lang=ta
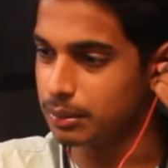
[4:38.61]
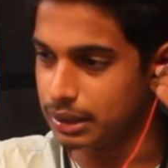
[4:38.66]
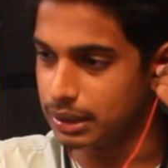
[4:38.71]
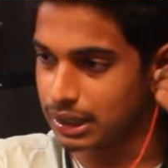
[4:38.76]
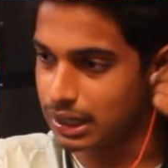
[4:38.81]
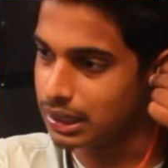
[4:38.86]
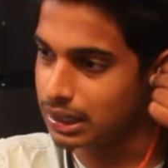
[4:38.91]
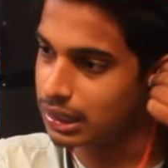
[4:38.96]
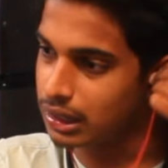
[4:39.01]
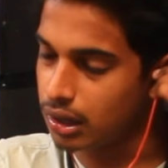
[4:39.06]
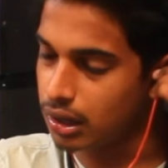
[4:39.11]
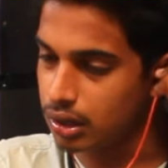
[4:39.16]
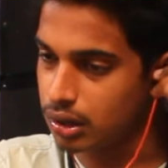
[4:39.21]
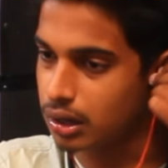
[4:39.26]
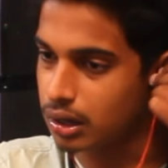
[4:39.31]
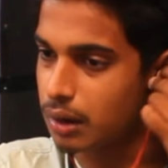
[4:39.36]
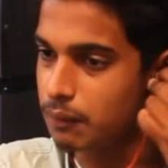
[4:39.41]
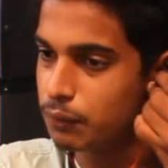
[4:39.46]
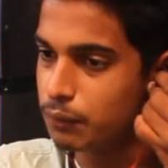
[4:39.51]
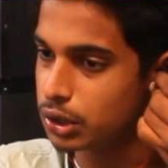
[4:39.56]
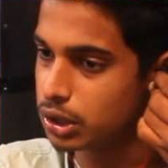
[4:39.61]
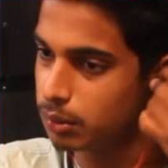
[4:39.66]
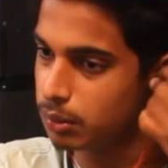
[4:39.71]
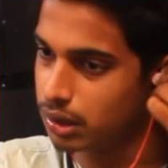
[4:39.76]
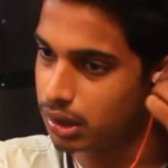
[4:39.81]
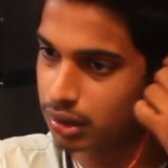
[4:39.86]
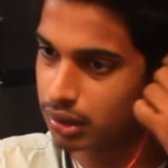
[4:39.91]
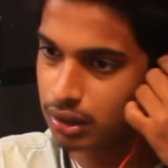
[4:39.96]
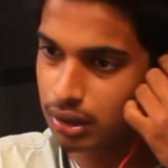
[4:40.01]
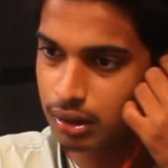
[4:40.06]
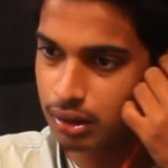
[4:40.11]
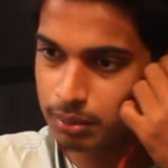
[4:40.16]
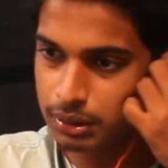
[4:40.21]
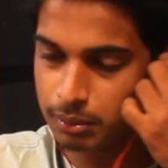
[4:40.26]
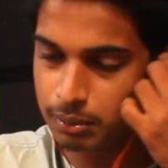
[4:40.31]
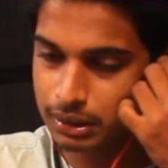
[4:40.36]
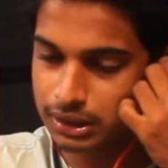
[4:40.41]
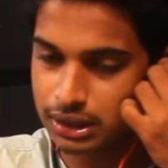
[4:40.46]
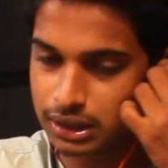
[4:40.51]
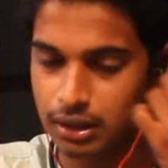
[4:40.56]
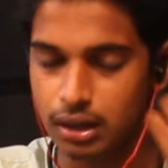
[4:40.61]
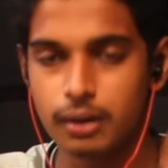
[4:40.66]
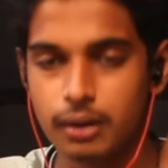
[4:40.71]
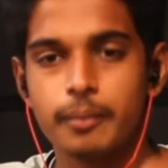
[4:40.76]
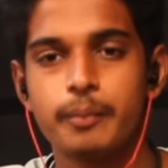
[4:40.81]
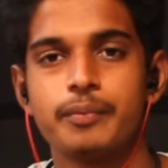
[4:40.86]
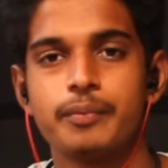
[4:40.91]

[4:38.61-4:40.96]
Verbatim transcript: அப்படின்னு கேட்டிங்கன்னா கம்ஃபர்டபுளாக இருக்கா அப்படின்னு பார்த்தீங்கன்னா